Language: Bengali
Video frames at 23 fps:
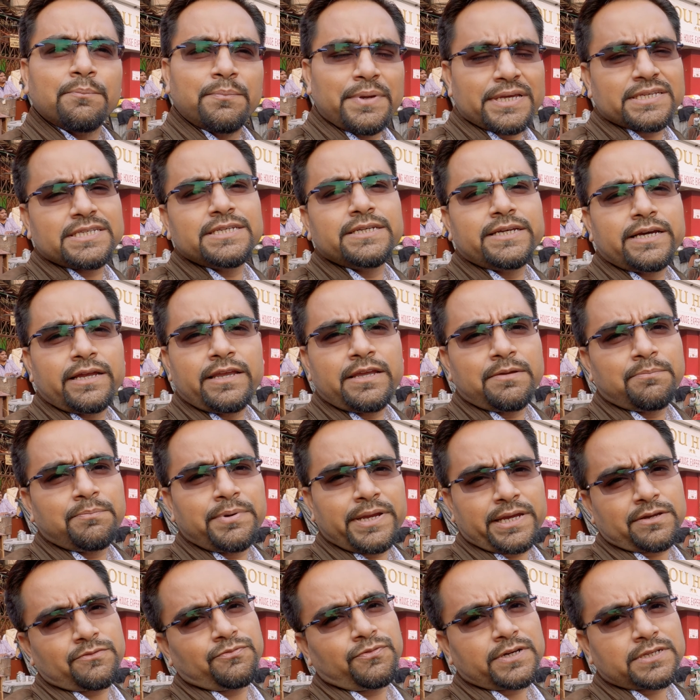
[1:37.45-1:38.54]
বেসিক্যালি
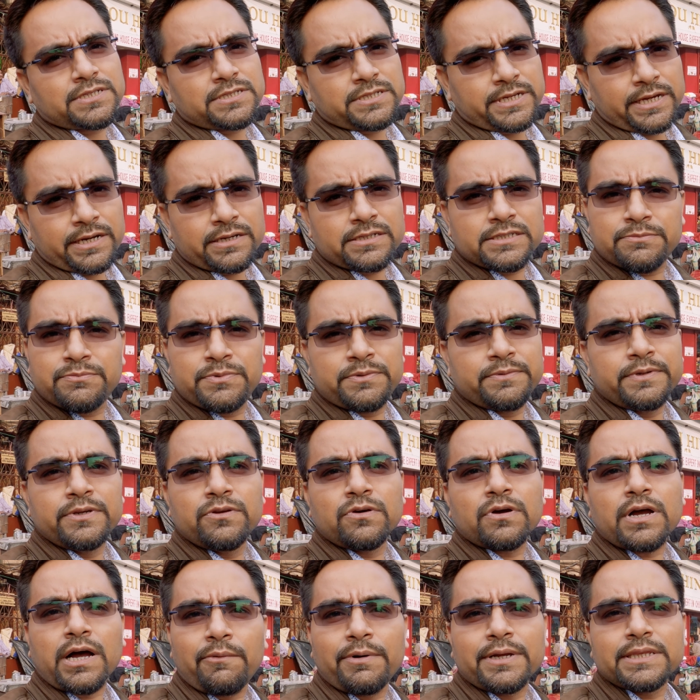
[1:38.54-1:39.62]
ব্রেকফাস্টের যে বিভিন্ন
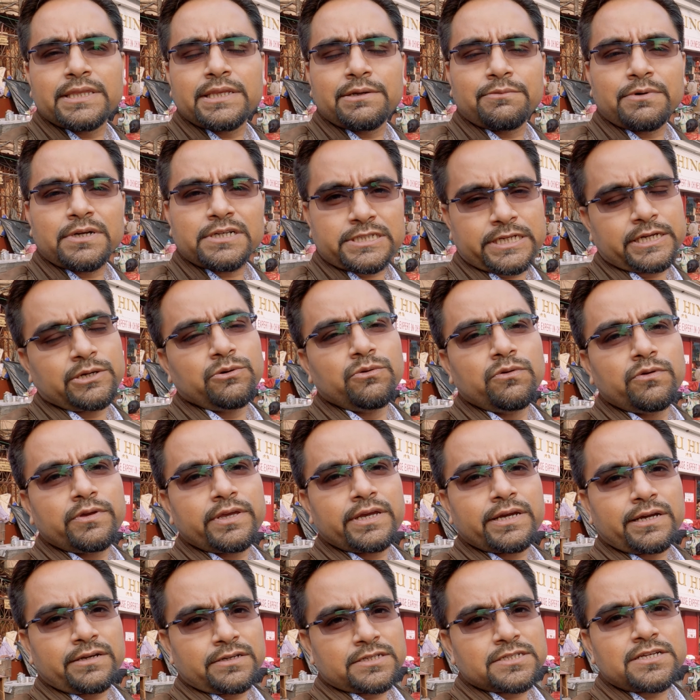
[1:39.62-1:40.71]
খাবার দাবার সেগুলোই
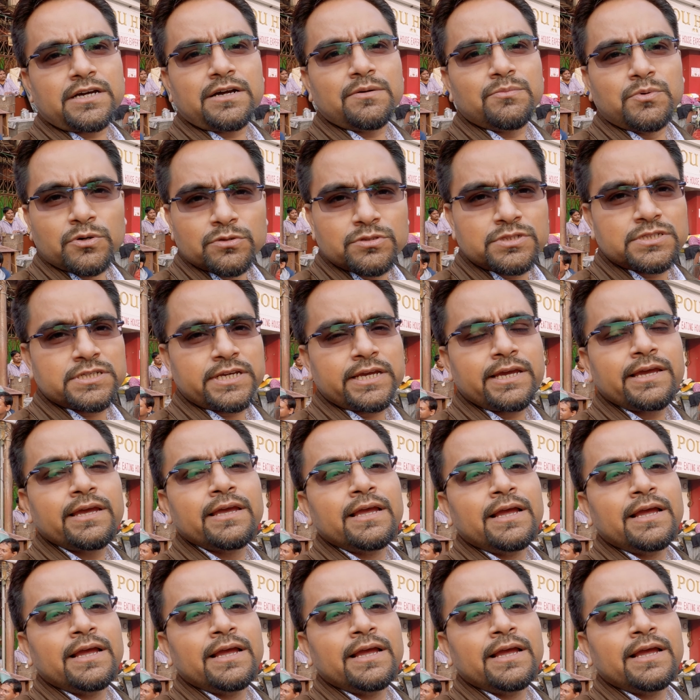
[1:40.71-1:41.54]
এখানে সার্ভ হচ্ছে